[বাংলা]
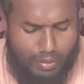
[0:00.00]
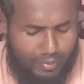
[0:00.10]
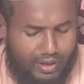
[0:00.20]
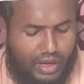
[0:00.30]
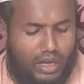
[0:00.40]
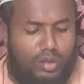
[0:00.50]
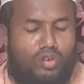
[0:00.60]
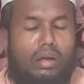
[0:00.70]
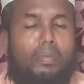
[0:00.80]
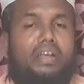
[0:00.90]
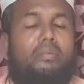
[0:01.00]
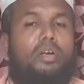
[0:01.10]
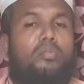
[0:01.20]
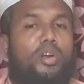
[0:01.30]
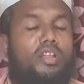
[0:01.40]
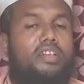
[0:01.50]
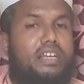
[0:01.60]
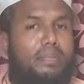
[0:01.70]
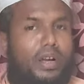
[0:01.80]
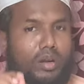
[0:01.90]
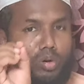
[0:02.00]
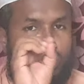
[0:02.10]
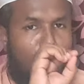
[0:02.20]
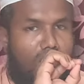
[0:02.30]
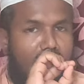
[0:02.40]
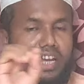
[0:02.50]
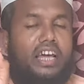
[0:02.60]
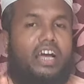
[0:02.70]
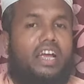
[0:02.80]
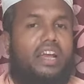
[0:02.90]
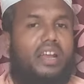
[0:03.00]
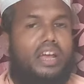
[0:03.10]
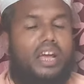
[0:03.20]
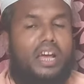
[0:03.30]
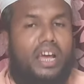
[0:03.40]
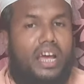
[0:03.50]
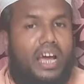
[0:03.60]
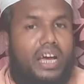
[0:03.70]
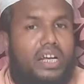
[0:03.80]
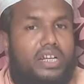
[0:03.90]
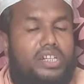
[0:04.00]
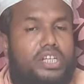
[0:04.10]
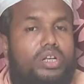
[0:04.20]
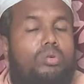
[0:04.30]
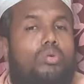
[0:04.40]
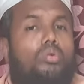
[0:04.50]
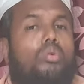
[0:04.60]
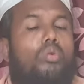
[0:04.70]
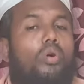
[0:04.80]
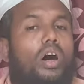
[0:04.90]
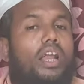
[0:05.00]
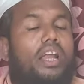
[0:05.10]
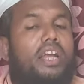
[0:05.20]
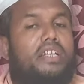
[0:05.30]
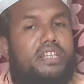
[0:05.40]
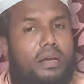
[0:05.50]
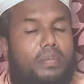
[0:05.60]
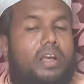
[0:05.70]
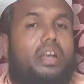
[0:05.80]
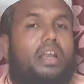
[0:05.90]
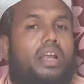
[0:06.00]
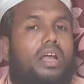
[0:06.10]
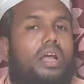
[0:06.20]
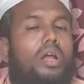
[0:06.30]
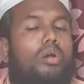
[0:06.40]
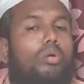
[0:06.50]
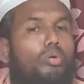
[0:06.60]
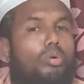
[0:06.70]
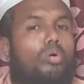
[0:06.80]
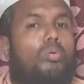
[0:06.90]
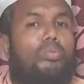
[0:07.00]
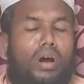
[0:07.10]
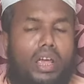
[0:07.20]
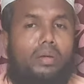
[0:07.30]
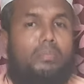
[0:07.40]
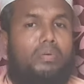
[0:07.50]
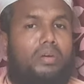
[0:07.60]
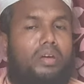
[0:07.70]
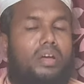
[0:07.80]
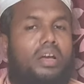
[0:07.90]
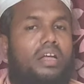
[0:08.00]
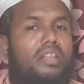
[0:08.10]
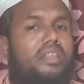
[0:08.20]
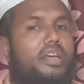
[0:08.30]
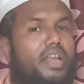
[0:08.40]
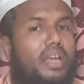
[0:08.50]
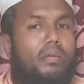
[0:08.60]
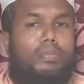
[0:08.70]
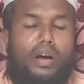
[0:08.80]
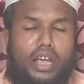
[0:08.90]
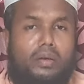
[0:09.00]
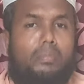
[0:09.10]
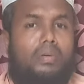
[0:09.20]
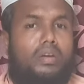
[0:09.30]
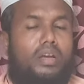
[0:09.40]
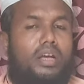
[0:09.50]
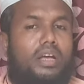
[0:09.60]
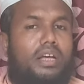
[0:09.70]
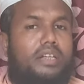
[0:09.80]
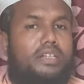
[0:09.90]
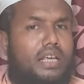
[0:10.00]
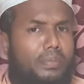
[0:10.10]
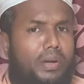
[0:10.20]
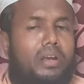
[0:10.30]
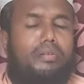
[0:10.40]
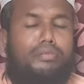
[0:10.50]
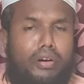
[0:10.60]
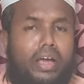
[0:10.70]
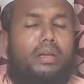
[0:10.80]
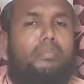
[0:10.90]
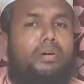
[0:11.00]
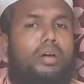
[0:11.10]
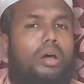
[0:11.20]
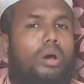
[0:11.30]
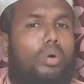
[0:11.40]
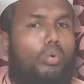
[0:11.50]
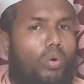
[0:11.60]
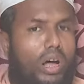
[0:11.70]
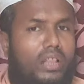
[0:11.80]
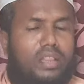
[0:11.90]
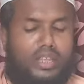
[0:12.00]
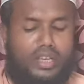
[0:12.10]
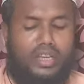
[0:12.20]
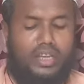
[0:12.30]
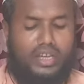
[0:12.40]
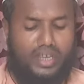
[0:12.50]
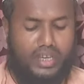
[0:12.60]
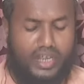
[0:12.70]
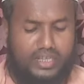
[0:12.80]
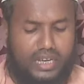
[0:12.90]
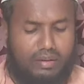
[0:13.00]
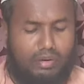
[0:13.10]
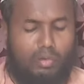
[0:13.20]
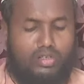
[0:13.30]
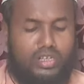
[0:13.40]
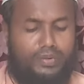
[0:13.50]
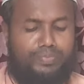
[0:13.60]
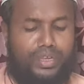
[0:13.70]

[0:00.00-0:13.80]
ভাবে তো নাম্বারটি আমি একটু বলে দিচ্ছি আপনারা একটু কষ্ট করে লিখে রাখেন জিরো ওয়ান সেভেন টু ফাইভ থ্রি ফাইভ সেভেন ফাইভ ওয়ান থ্রি ঠিক আছে আবার বলছি